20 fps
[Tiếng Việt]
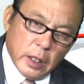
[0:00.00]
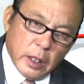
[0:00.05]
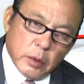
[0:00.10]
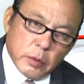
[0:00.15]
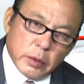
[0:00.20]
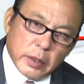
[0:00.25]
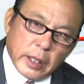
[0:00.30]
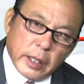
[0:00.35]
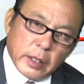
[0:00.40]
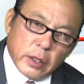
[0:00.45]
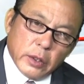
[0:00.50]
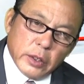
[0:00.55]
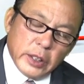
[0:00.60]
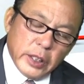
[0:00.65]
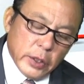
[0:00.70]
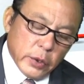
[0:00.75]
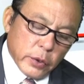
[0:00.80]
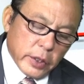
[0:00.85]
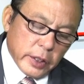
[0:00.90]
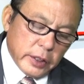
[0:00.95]
ông đã có
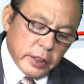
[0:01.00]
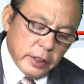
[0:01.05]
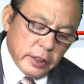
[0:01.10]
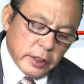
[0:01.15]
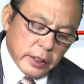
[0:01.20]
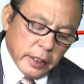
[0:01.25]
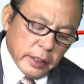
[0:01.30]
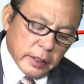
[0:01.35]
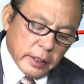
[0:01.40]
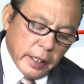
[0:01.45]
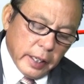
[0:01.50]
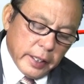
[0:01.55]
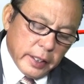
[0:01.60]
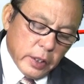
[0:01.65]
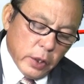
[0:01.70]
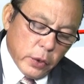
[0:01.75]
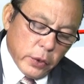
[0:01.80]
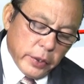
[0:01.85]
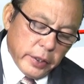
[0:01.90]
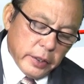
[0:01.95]
nhiều cái chính sách thay
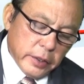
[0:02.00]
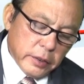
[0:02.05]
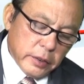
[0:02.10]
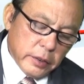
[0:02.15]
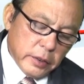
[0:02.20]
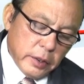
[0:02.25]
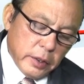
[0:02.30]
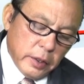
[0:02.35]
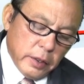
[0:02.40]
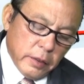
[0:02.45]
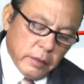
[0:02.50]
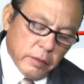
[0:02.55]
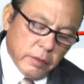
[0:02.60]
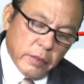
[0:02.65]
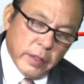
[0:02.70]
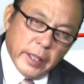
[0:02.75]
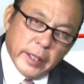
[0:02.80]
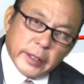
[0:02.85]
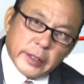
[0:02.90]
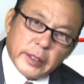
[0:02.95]
đổi
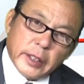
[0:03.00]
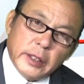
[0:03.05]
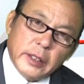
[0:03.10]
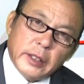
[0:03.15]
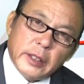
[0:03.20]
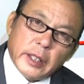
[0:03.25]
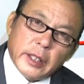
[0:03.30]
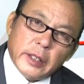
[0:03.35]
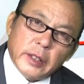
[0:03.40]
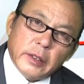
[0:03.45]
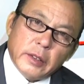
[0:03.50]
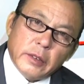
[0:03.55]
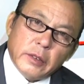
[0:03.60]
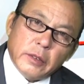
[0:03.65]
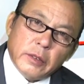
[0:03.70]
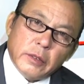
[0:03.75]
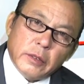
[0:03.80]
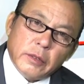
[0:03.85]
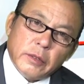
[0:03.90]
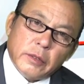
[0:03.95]
về chính trị
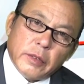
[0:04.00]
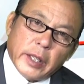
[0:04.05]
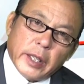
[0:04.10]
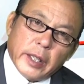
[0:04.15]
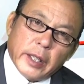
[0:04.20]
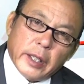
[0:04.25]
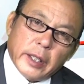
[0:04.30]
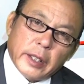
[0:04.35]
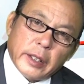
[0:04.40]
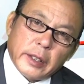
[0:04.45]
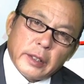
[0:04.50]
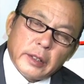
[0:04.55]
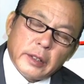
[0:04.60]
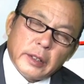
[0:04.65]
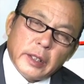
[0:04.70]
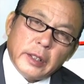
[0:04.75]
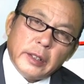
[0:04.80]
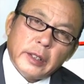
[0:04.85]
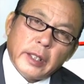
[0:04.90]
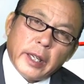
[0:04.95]
về
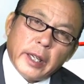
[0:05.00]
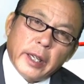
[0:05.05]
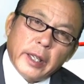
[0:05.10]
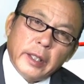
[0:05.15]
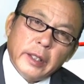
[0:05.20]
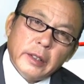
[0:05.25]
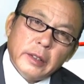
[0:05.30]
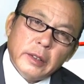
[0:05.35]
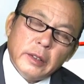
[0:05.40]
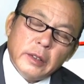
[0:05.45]
kinh tế